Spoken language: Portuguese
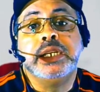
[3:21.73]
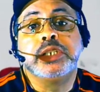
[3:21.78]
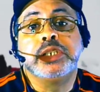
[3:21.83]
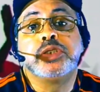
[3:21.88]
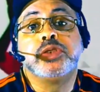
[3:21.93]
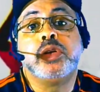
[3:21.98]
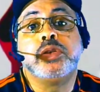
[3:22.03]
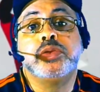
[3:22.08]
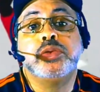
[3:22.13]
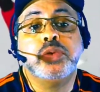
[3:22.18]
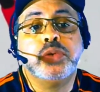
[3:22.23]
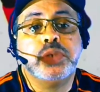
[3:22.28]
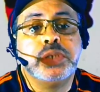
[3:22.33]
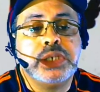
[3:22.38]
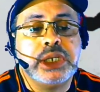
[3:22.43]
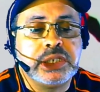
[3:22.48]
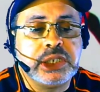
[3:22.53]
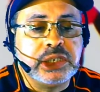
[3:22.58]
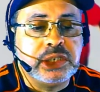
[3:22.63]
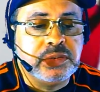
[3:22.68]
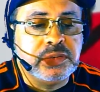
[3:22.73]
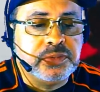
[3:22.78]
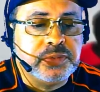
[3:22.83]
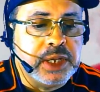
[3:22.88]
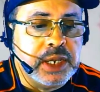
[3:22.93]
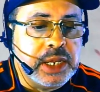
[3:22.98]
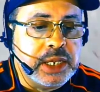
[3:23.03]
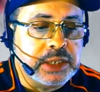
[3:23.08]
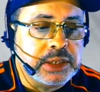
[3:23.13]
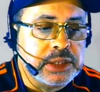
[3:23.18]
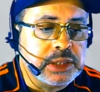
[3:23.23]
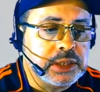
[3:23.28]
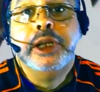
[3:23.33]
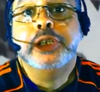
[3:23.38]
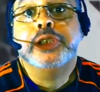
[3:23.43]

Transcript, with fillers: só 12 essa diferença.